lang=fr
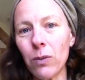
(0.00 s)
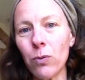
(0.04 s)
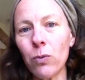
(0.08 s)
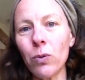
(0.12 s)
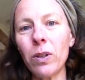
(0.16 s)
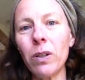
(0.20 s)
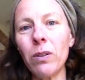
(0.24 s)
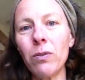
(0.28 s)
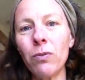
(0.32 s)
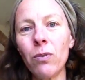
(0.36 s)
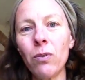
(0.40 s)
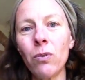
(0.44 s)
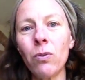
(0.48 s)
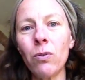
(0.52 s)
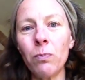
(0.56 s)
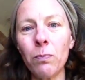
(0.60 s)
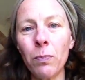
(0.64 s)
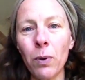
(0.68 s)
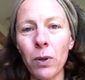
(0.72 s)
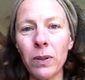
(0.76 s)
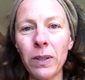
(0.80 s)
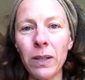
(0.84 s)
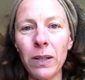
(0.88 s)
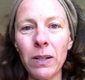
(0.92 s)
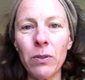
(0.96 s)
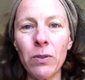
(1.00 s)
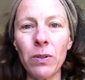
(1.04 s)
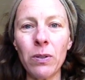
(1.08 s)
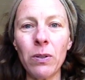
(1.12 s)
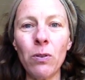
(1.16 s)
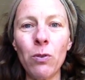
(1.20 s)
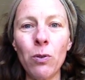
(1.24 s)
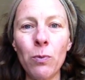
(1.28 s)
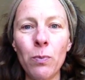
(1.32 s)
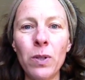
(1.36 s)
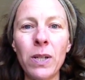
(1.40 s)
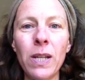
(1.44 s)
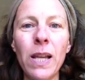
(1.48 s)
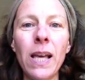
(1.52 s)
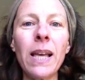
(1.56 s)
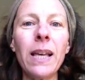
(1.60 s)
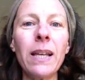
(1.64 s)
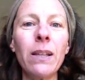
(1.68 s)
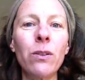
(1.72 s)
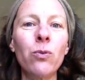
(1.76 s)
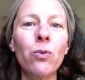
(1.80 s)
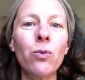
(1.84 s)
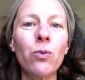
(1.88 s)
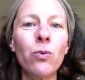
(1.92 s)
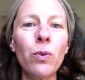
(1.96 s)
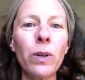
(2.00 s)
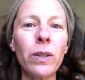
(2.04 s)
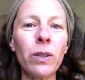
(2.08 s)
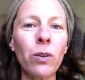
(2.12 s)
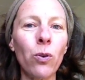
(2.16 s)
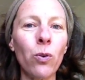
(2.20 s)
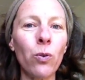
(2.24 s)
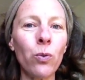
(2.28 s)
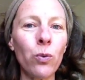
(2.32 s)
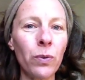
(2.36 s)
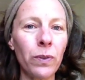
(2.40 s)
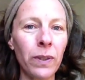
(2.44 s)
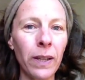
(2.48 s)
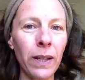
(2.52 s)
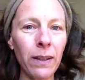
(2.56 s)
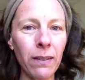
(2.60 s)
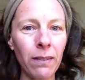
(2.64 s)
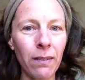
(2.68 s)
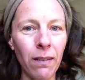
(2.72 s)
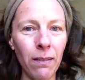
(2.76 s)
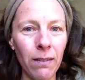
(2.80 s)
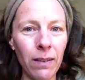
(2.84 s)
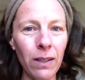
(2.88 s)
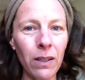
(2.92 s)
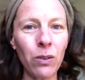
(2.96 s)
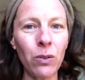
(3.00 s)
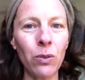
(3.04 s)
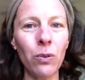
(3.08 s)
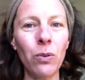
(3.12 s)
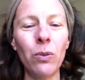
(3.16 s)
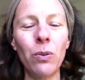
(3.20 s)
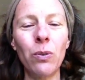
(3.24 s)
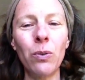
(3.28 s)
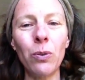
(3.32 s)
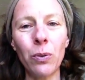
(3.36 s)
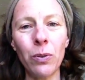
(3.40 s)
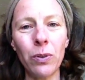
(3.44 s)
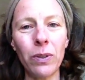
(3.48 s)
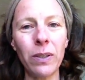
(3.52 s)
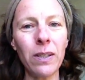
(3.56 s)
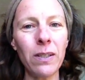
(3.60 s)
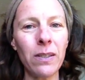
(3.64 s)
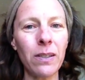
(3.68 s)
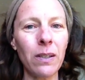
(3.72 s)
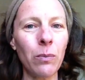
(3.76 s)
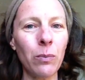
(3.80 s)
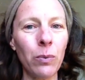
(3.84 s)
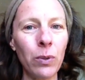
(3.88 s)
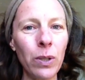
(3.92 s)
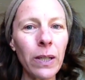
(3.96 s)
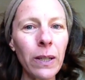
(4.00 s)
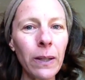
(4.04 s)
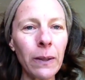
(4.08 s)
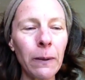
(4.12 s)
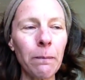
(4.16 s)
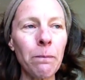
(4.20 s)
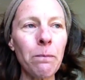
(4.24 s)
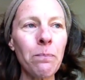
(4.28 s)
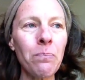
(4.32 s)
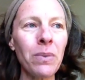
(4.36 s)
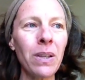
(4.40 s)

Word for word: Donc, ils vont porter l'objet et du coup être en contact avec euh, le côté symbolique.